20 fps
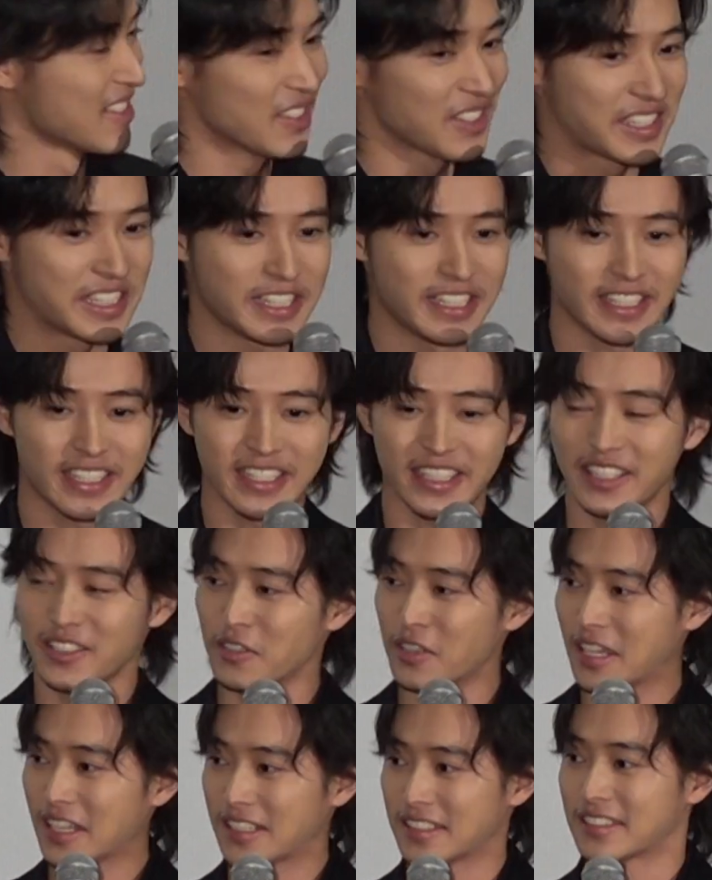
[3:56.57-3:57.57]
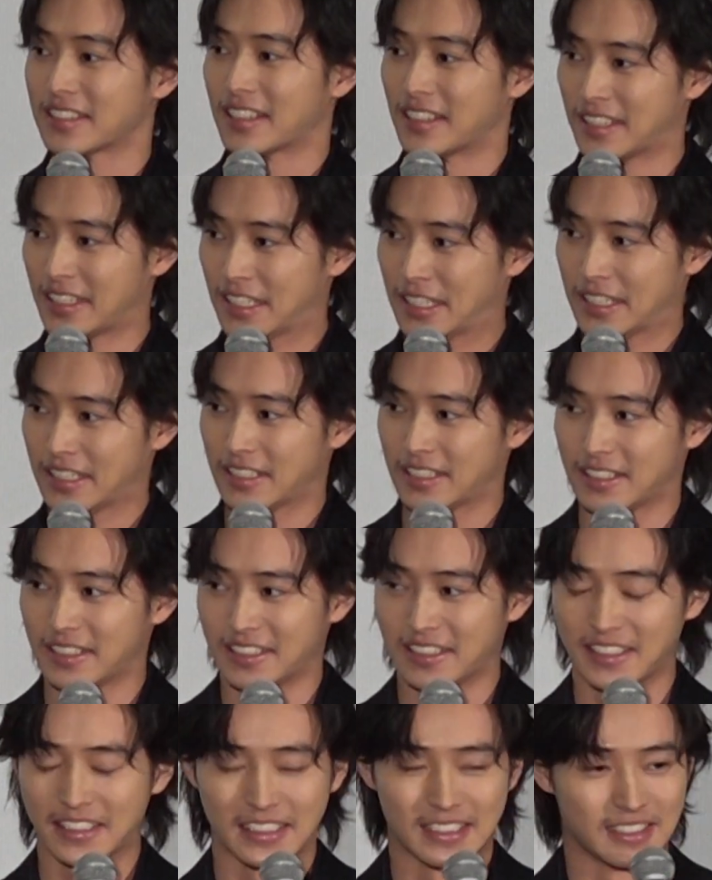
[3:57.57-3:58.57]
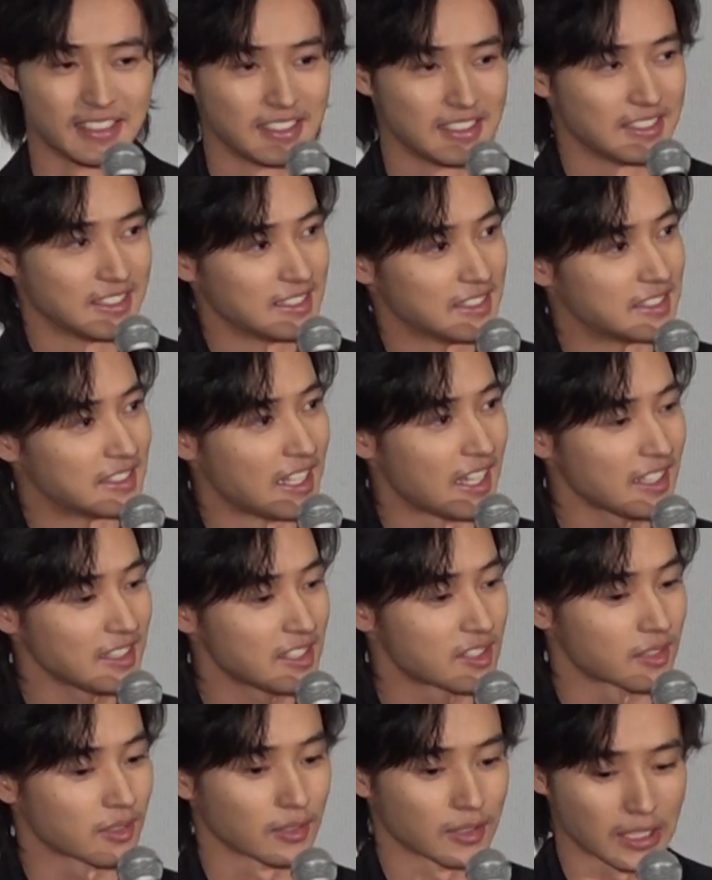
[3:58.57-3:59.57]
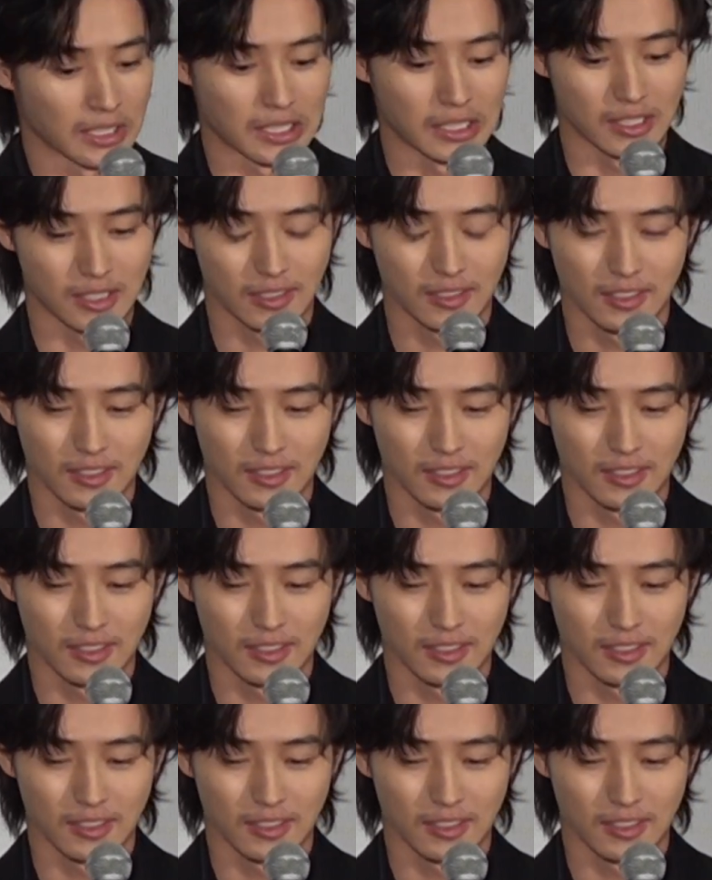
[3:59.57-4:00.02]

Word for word: それギリギリのラインですか、なんでしょうね